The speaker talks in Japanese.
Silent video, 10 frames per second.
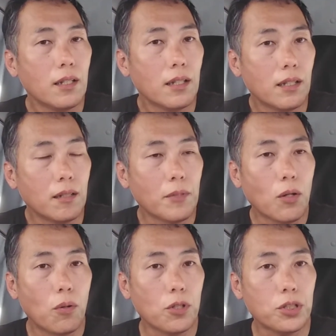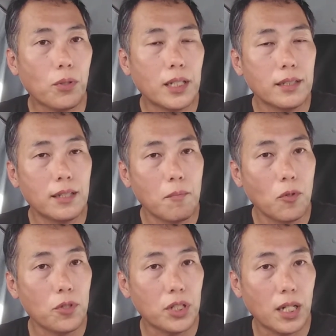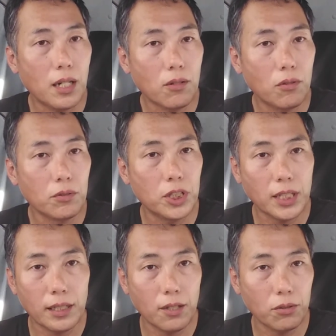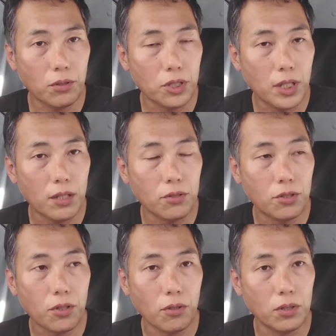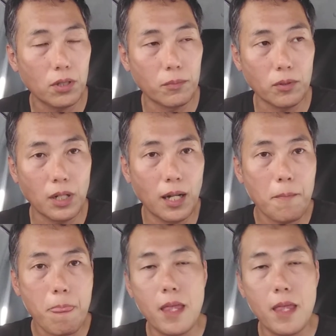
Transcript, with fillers: えー、ま孔子とかですね孟子がこう打ち立てようとしている儒教っていうものが、